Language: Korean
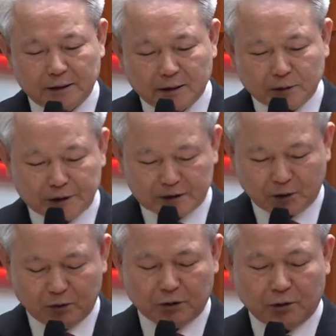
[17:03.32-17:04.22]
우리
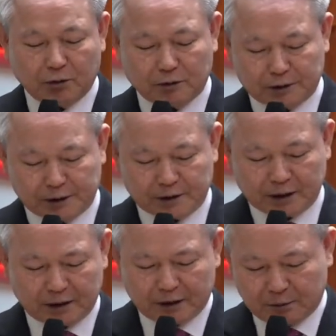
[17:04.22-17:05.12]
성경을
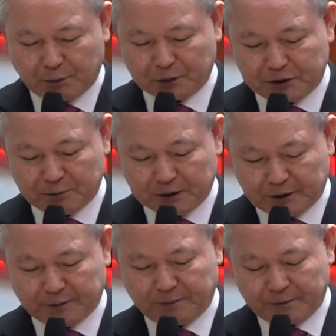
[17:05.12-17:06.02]
잘
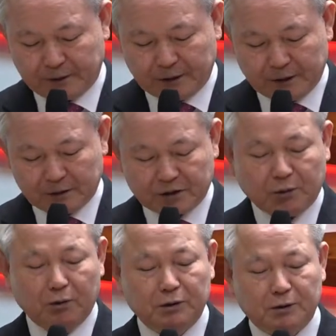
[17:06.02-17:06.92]
보시면
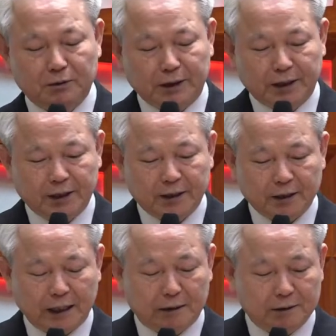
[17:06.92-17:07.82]
성경의
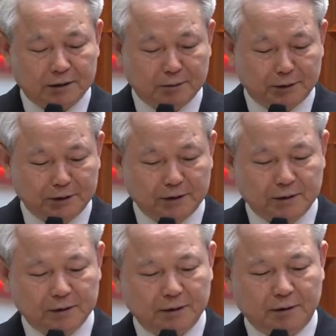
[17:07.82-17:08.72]
가르침은
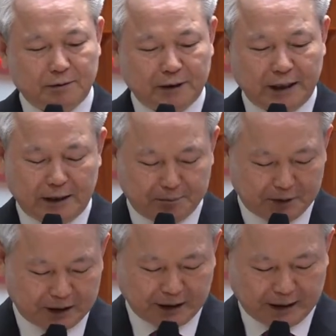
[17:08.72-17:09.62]
그런 게
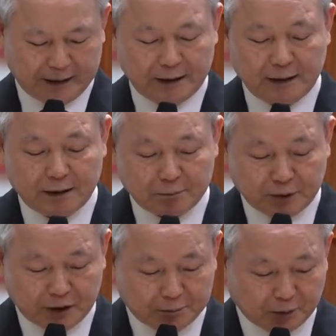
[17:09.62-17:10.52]
아닙니다.
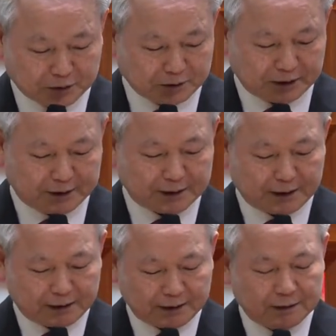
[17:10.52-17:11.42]
빌립보서
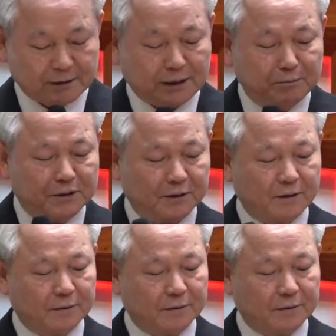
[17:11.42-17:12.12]
2장 3절.